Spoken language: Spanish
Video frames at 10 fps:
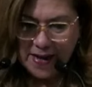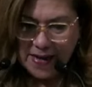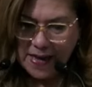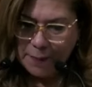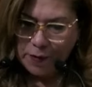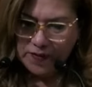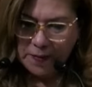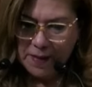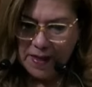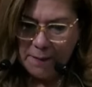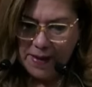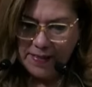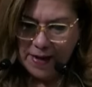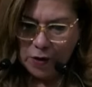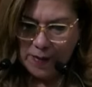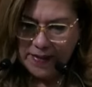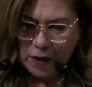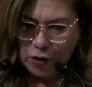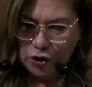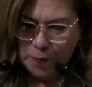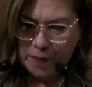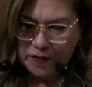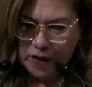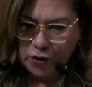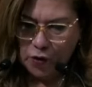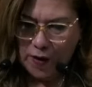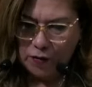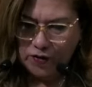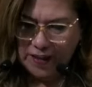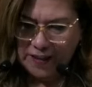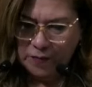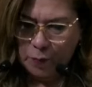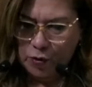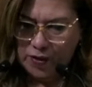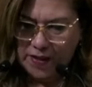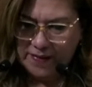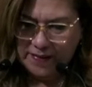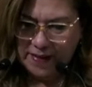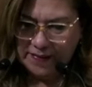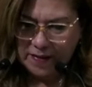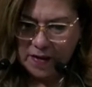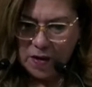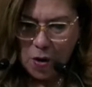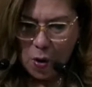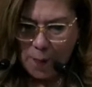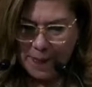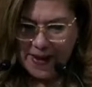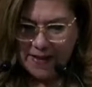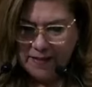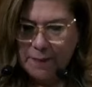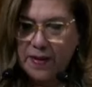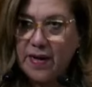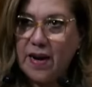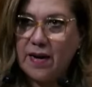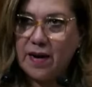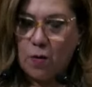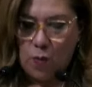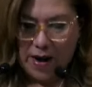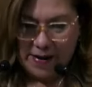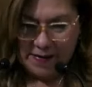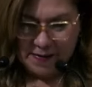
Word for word: que aproximadamente el 98% de los transportistas operan de manera irregular.